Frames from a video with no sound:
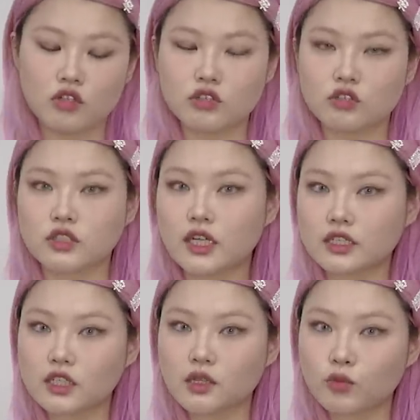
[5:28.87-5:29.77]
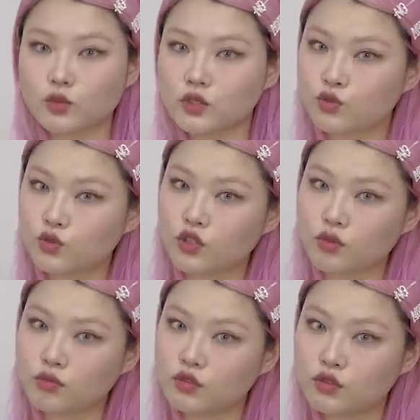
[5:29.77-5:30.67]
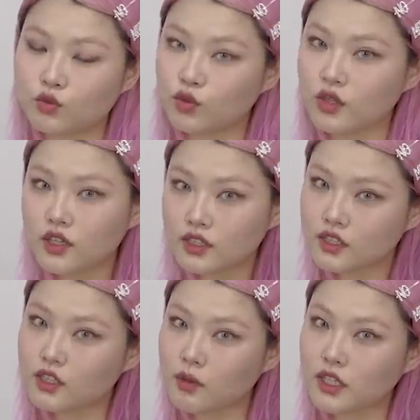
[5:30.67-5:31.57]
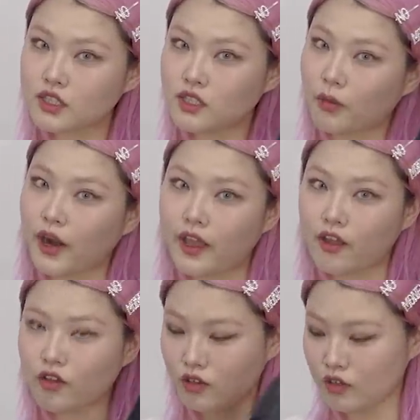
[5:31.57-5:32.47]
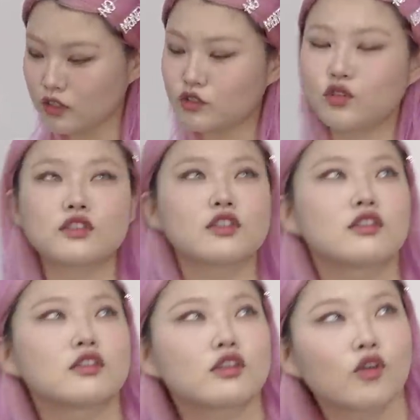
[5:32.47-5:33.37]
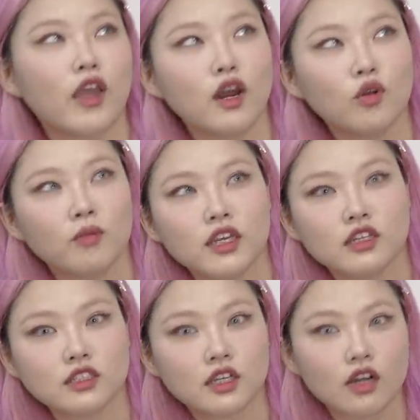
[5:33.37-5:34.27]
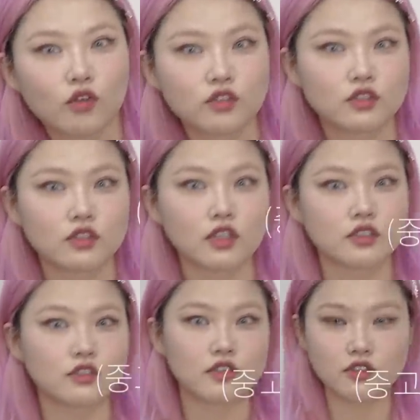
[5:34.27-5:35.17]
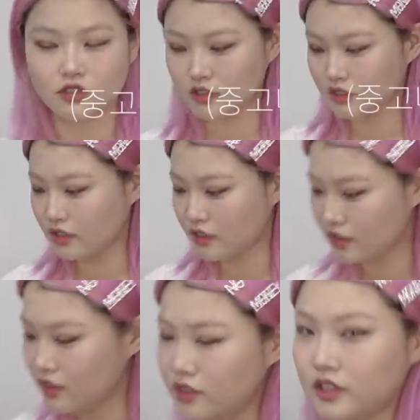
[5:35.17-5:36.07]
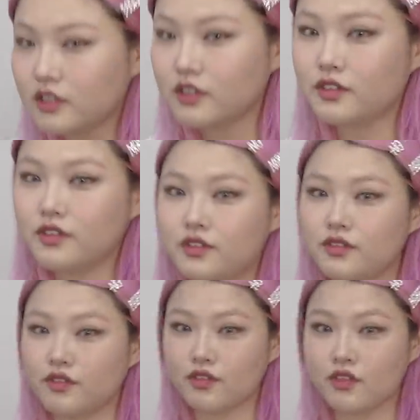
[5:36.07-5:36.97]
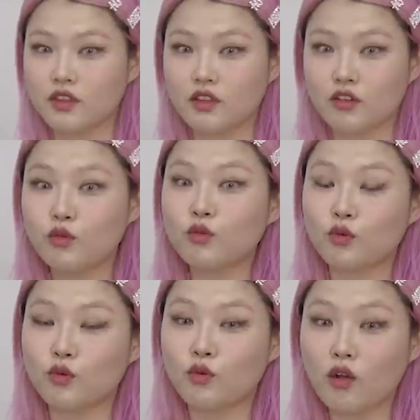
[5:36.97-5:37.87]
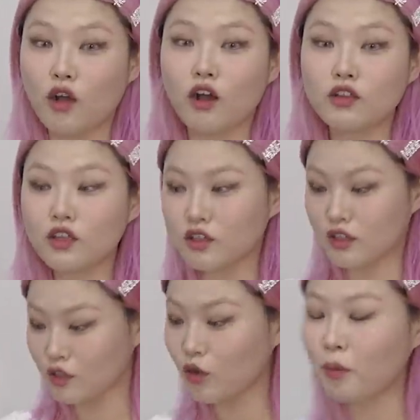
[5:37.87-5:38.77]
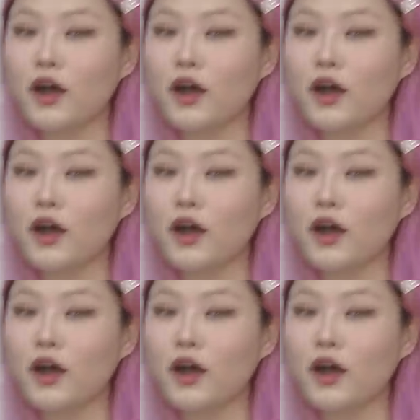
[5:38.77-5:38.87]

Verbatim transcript: 그래서 잘 찾아보시고 여러분들도 득템하시길 바래요. 저는 이거 헬로마켓인가 거기서 샀어요. 아 헬로마켓 진짜 강추. 어. 아니 이거